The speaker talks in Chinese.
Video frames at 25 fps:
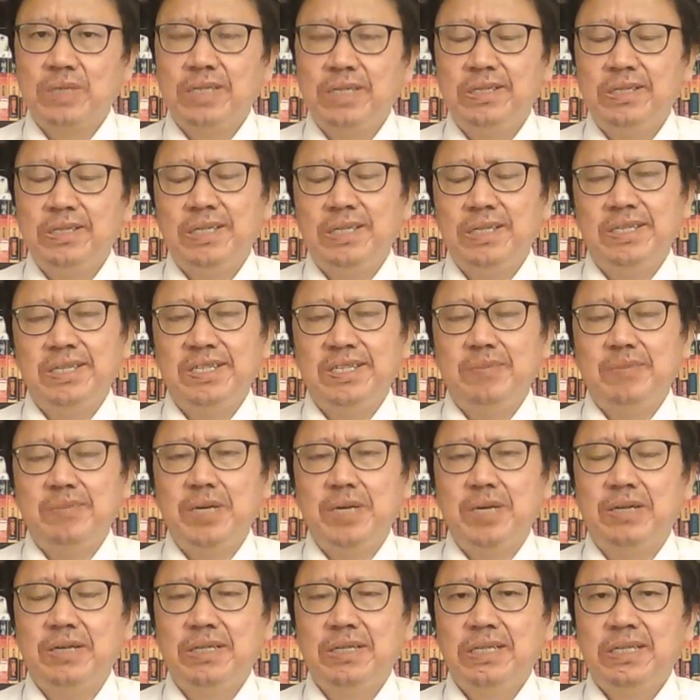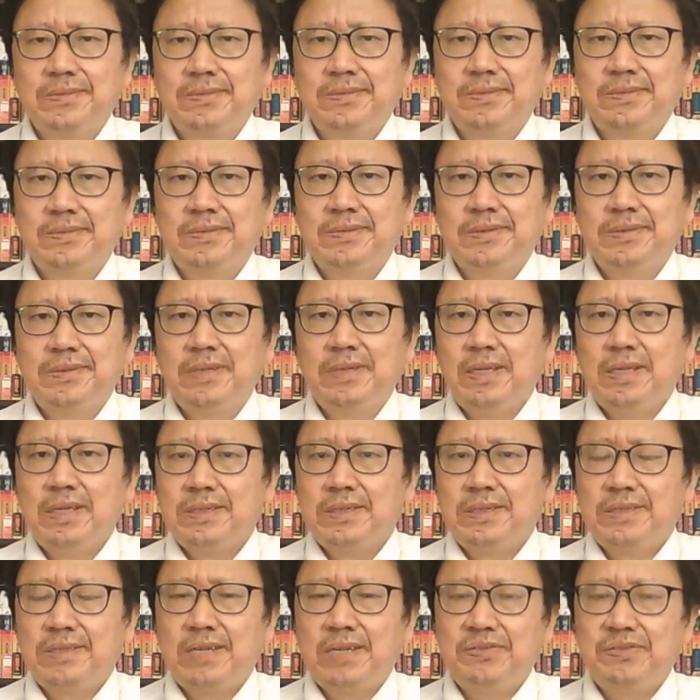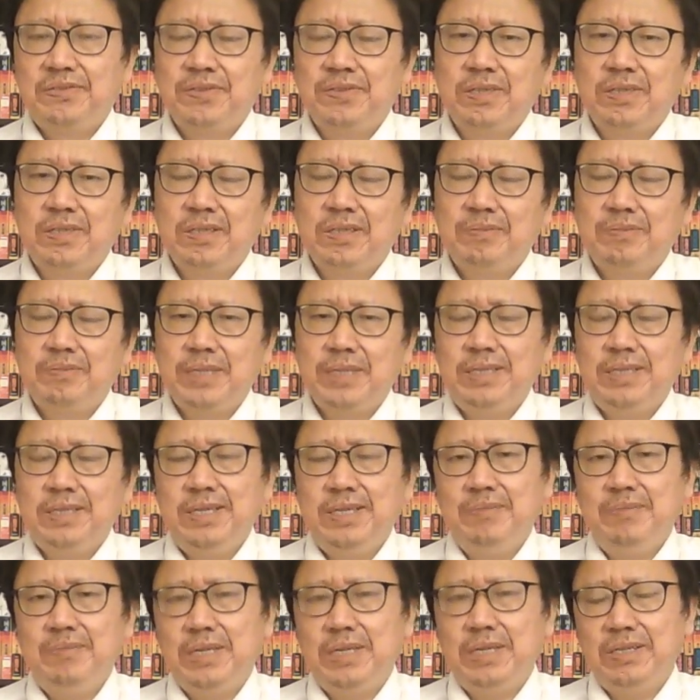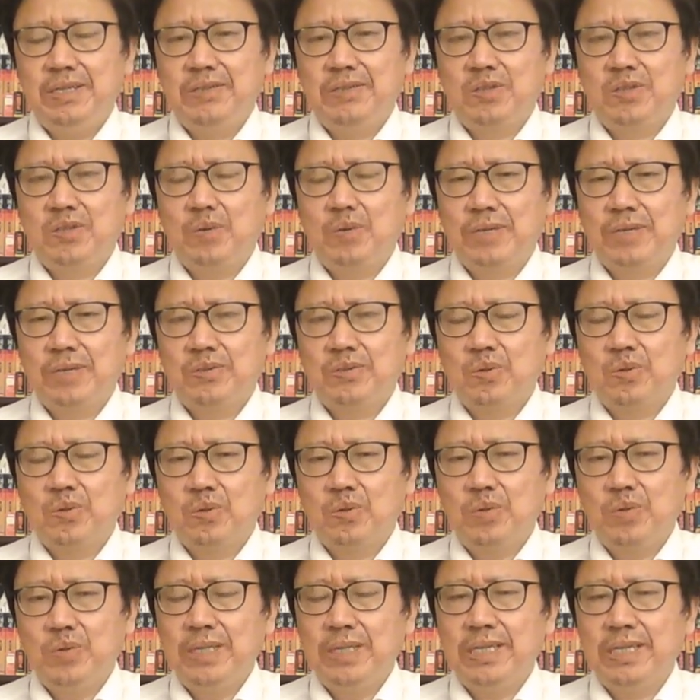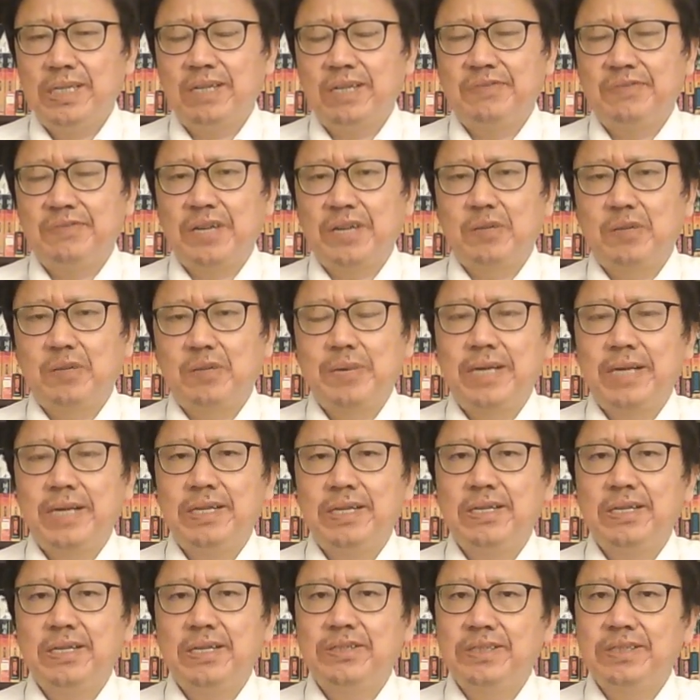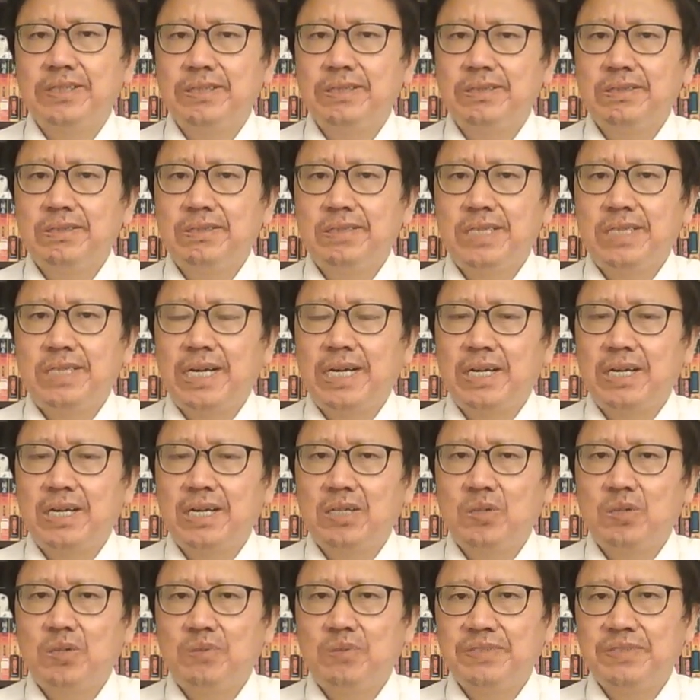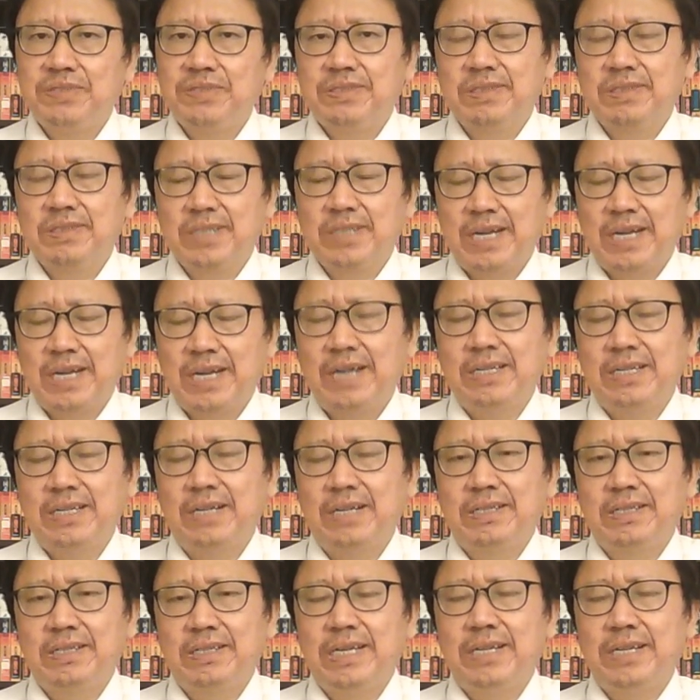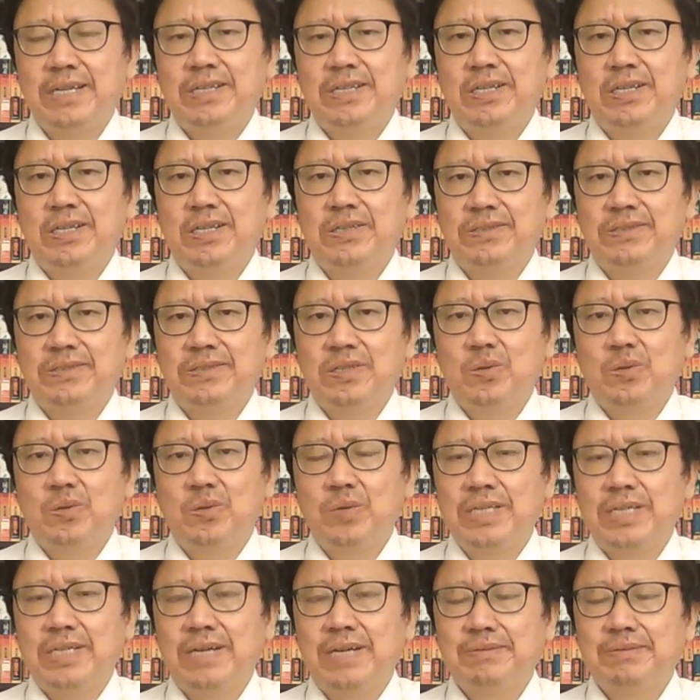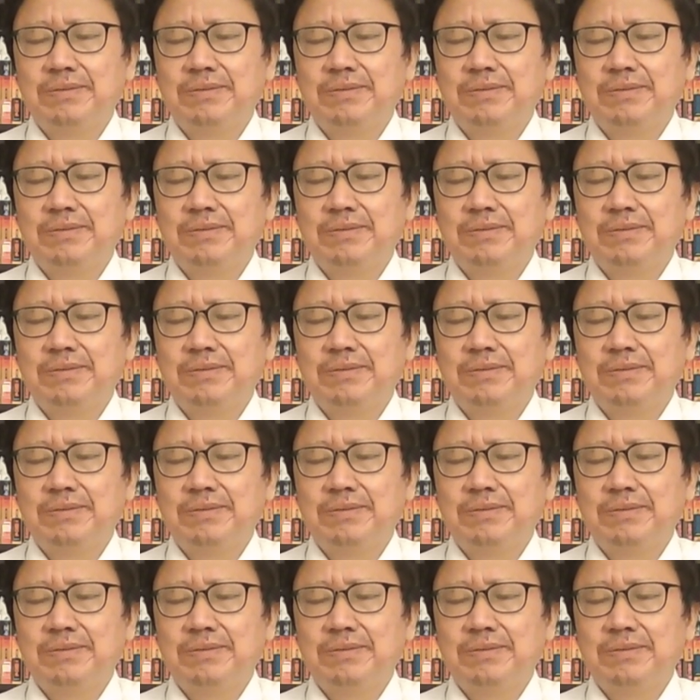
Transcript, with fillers: 进行计票，让让符合民心民意、众望所归的反对派领导人季哈洛夫斯卡娅来领导这个国家。